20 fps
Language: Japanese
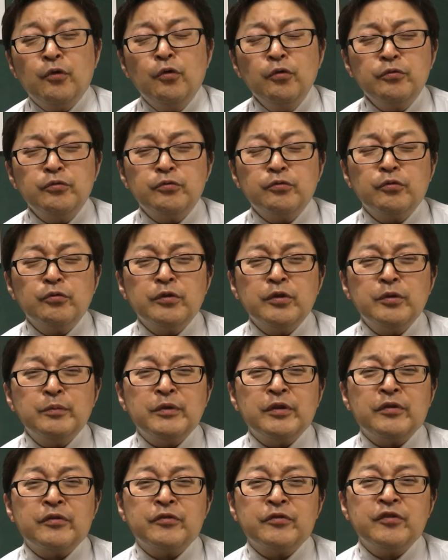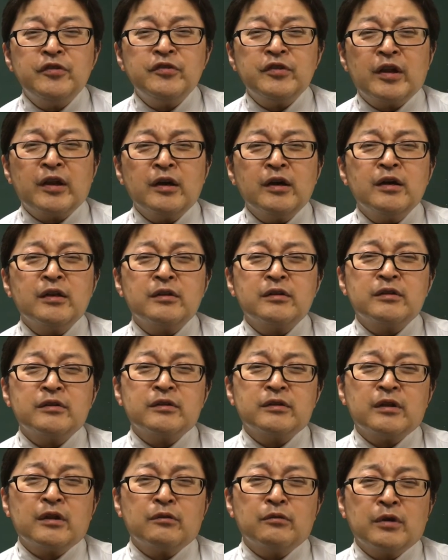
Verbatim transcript: 本当の意味で好きじゃなかった